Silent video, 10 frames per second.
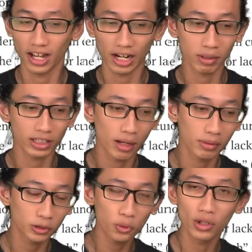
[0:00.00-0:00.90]

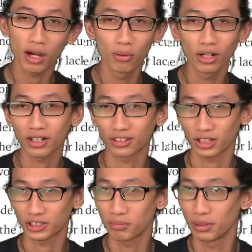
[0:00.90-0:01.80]
Alamat-alamat itu nggak boleh
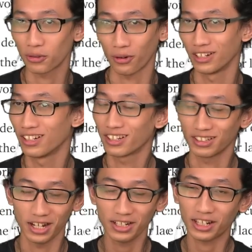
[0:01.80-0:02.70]
transaksi Bitcoin.
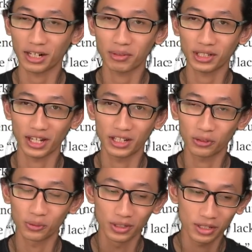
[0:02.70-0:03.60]
Nggak ada yang namanya kayak
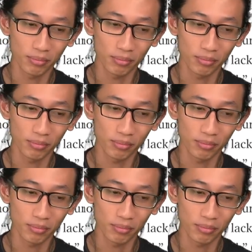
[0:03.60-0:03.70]
gitu.